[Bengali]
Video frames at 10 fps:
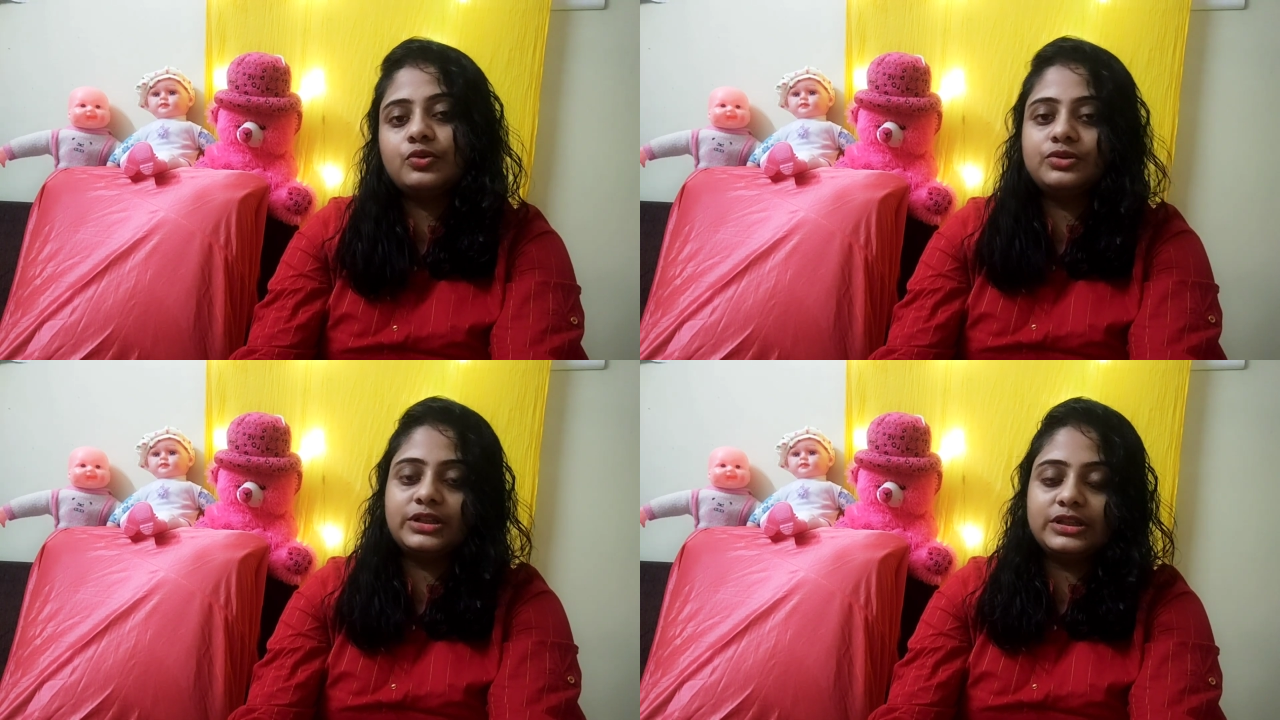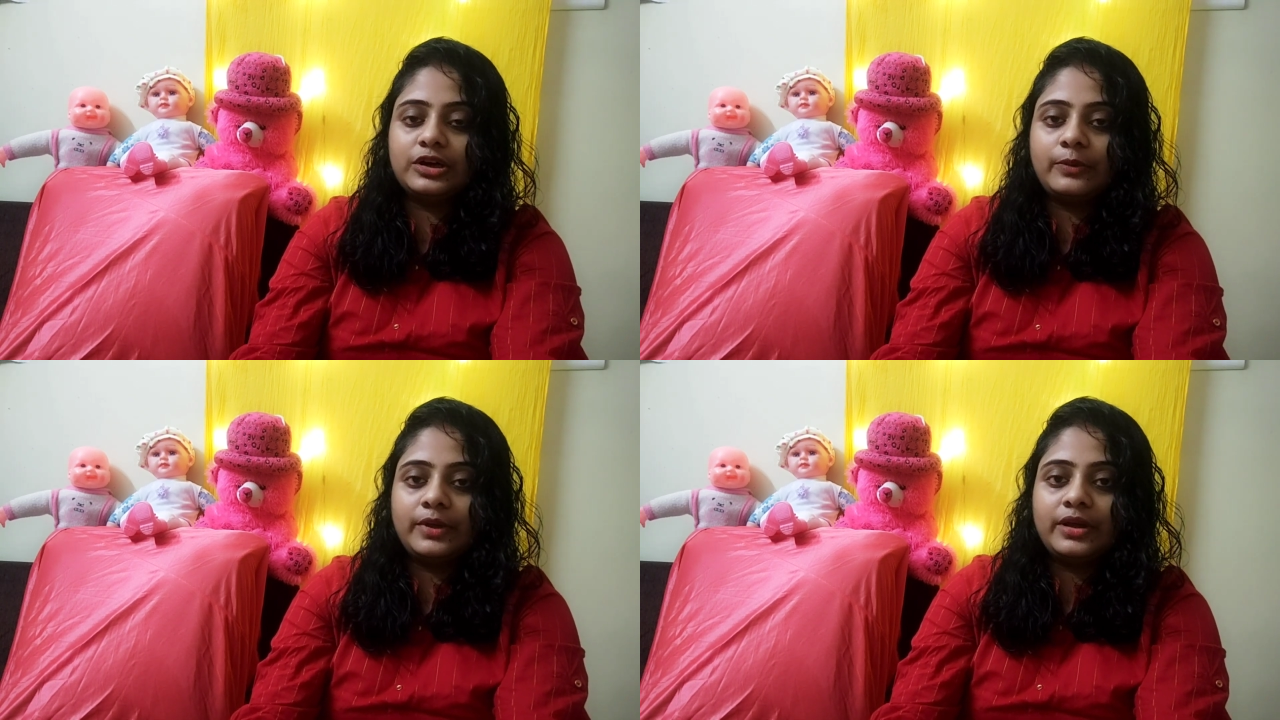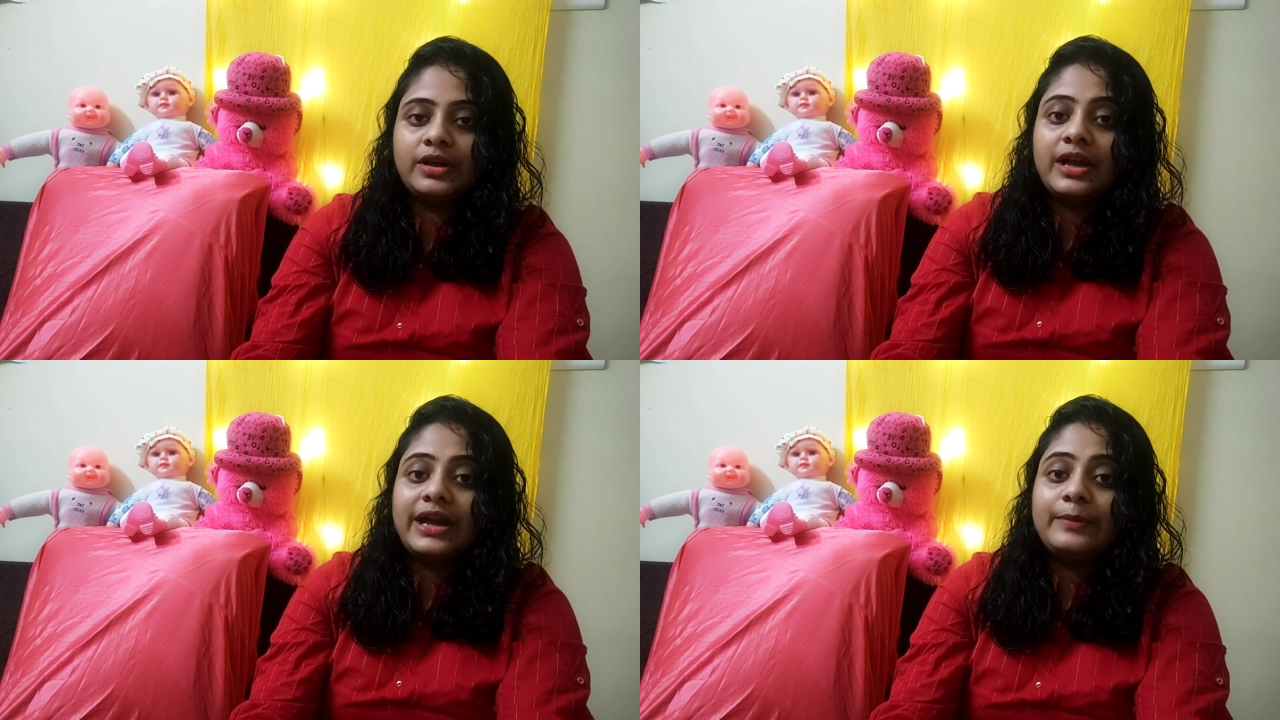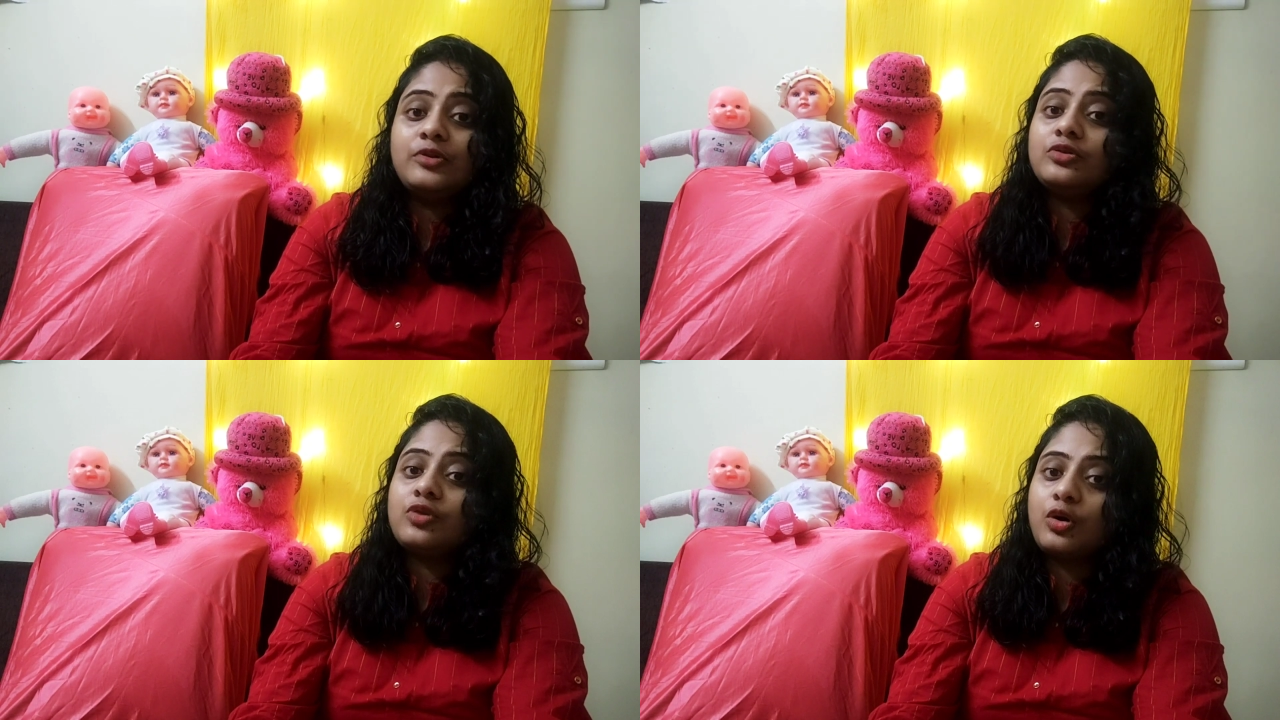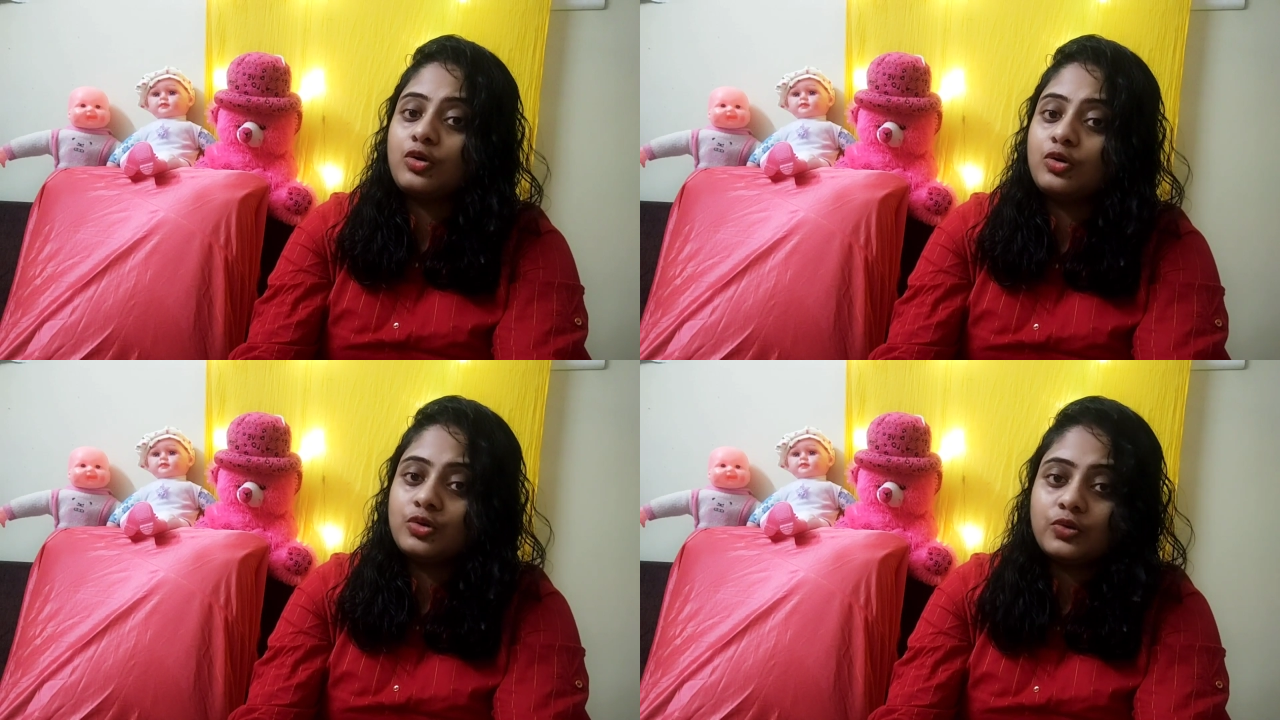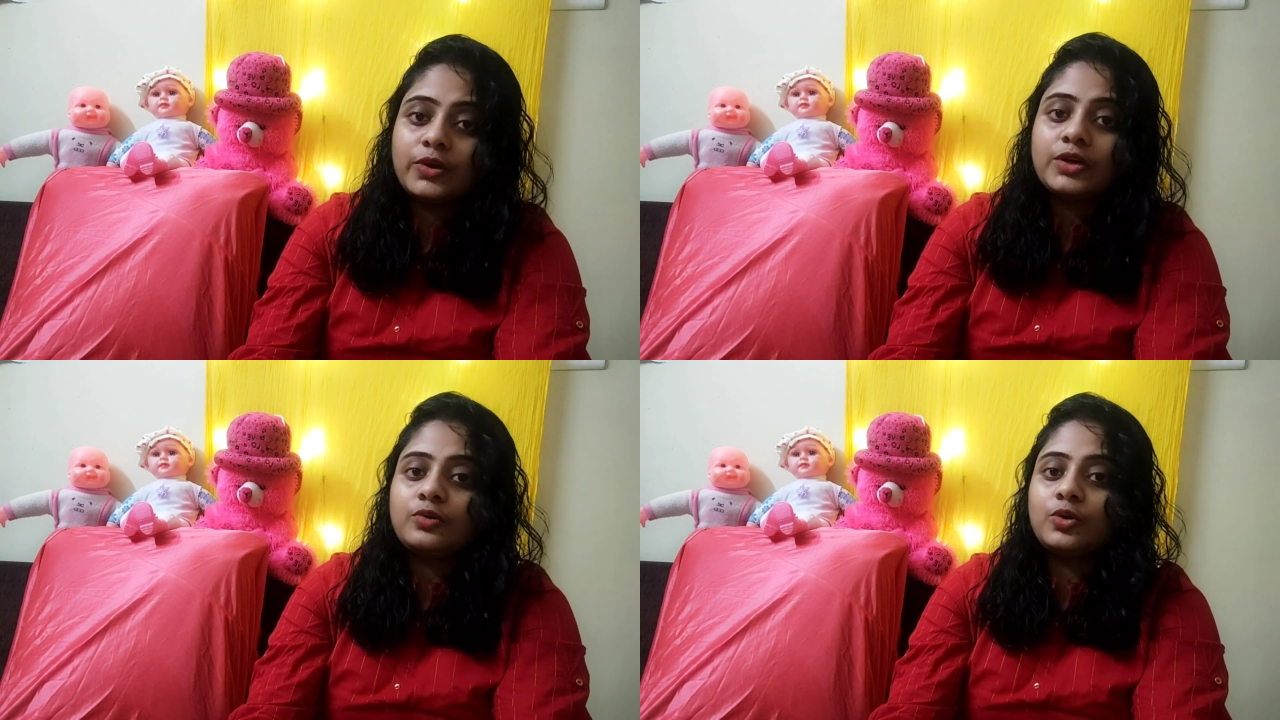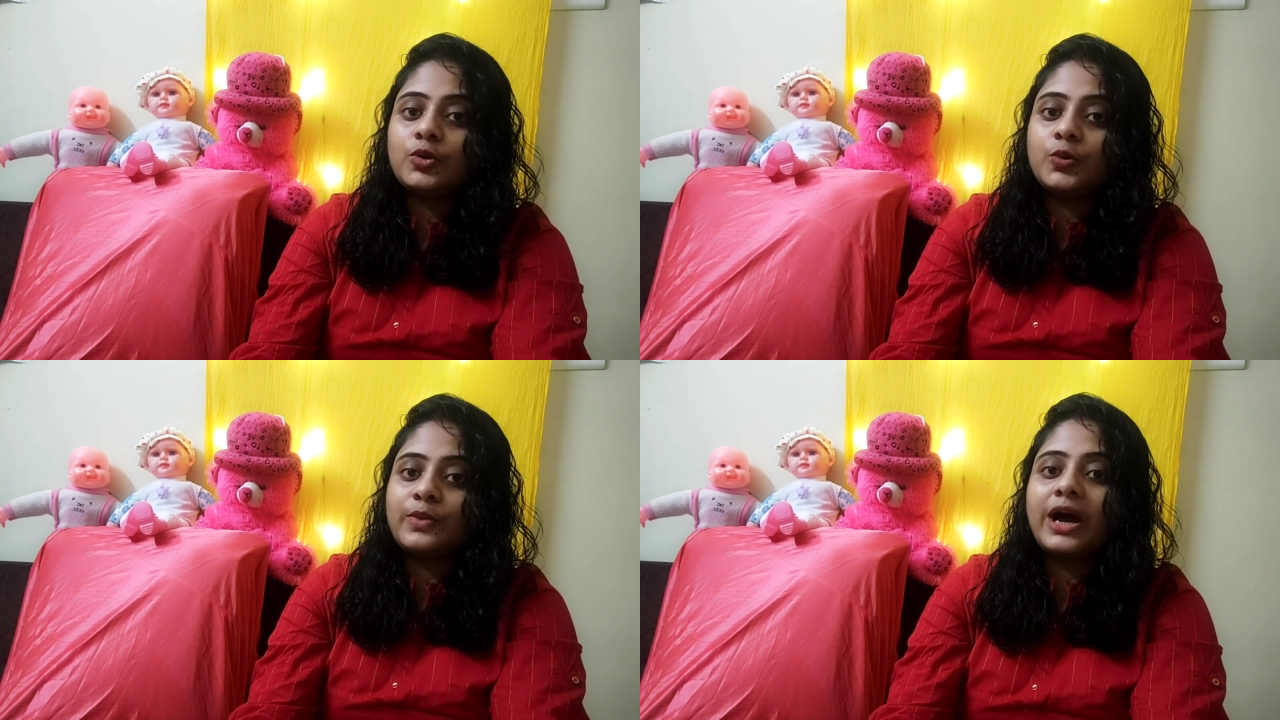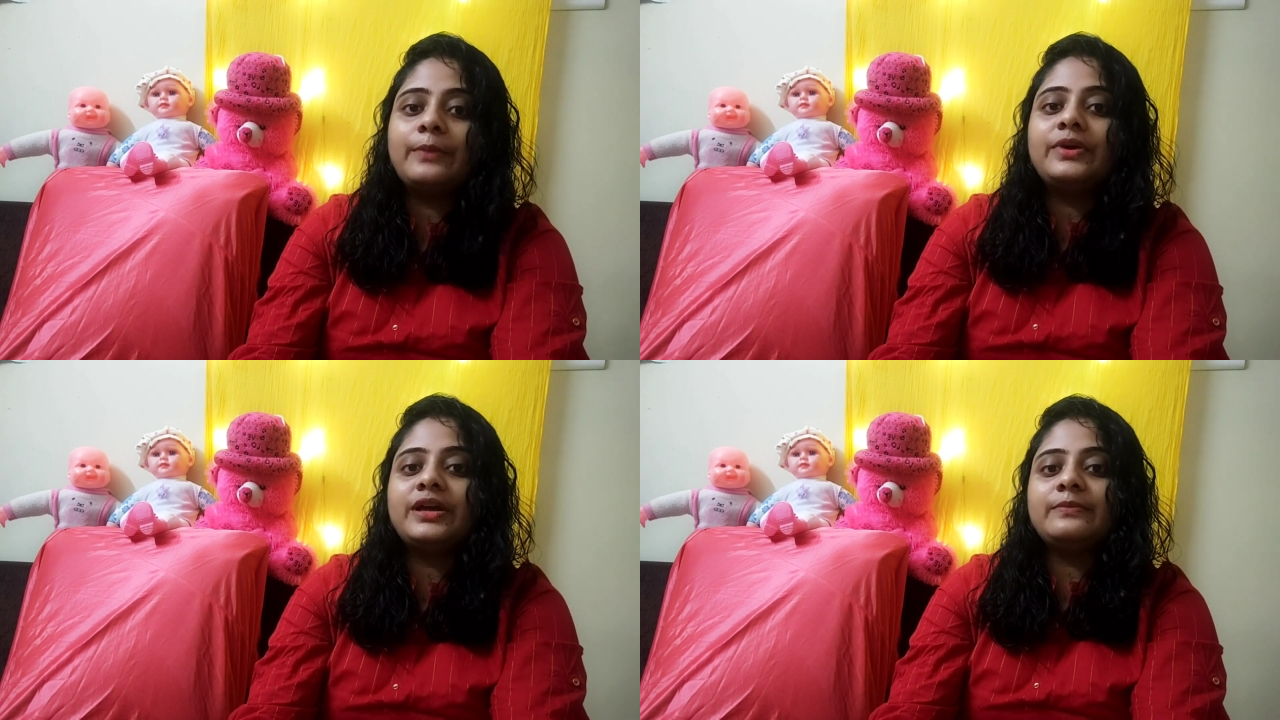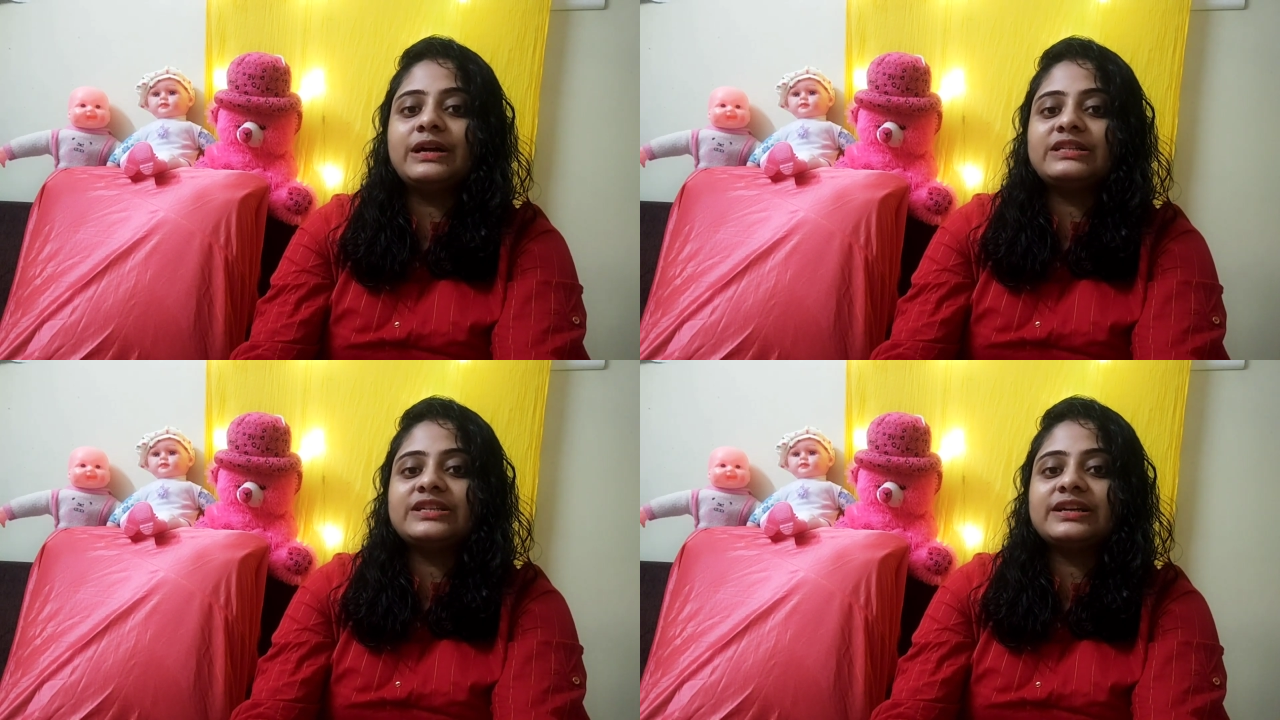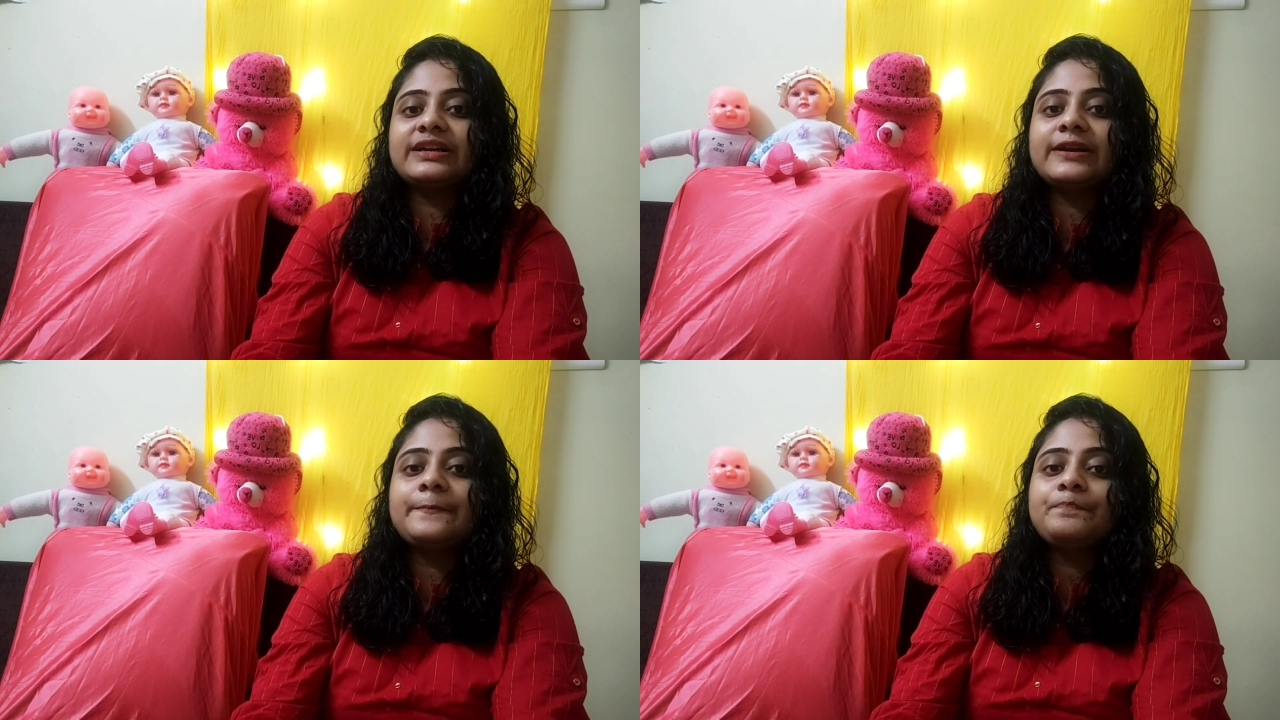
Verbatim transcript: রোদ দিতে হবে এবং কখনোই কোনোভাবেই বাচ্চাকে